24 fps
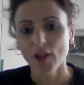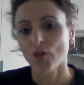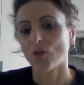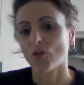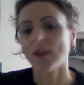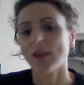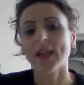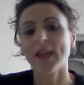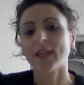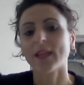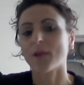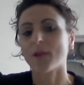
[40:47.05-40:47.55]

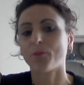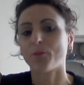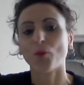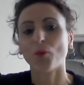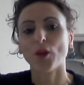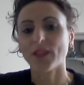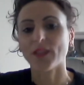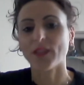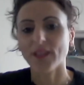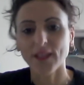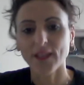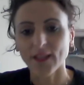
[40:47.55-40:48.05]
non è che
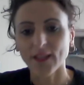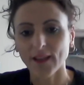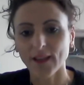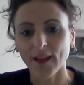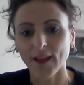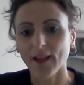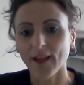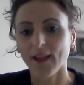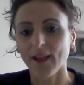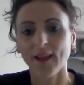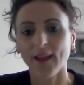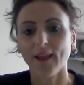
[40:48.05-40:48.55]
puoi
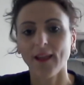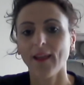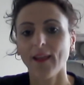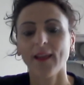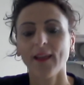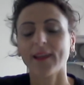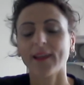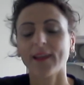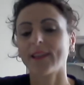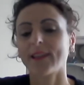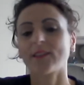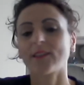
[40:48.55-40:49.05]

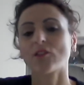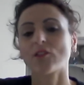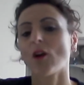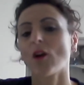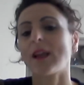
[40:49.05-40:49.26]
dire, che ne so,